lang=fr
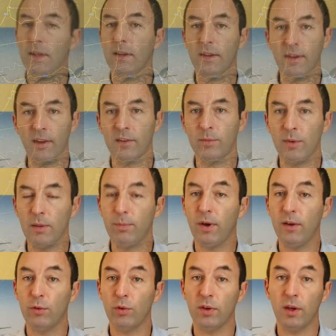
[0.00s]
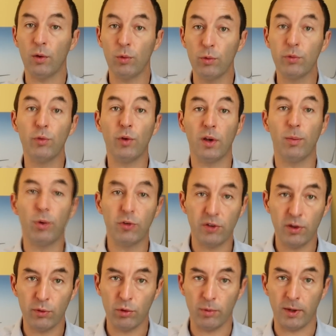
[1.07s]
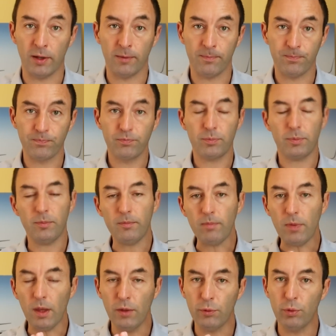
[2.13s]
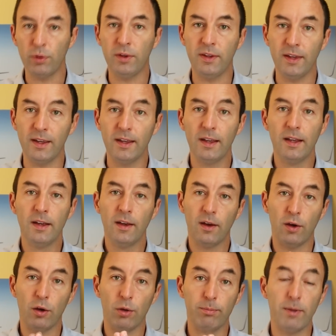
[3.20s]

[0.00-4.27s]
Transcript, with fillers: 000, 15 000 prisonniers russes dans les prochaines semaines. Ce qui est euh,